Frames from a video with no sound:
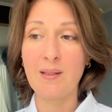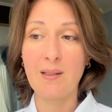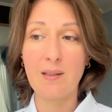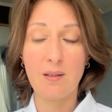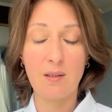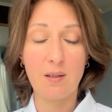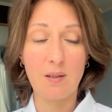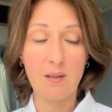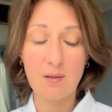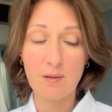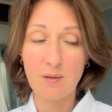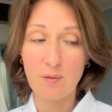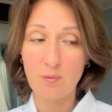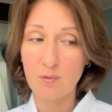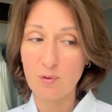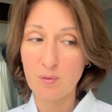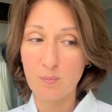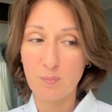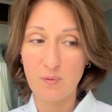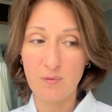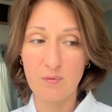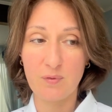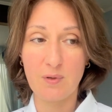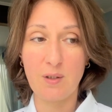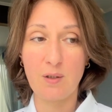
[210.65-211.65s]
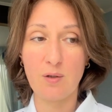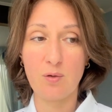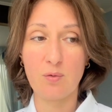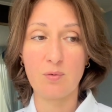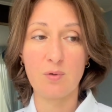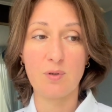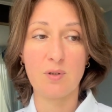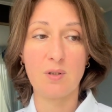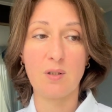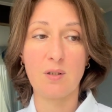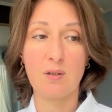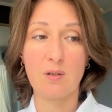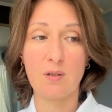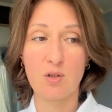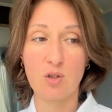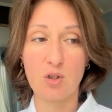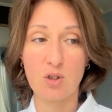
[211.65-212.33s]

Это вот, повторюсь, это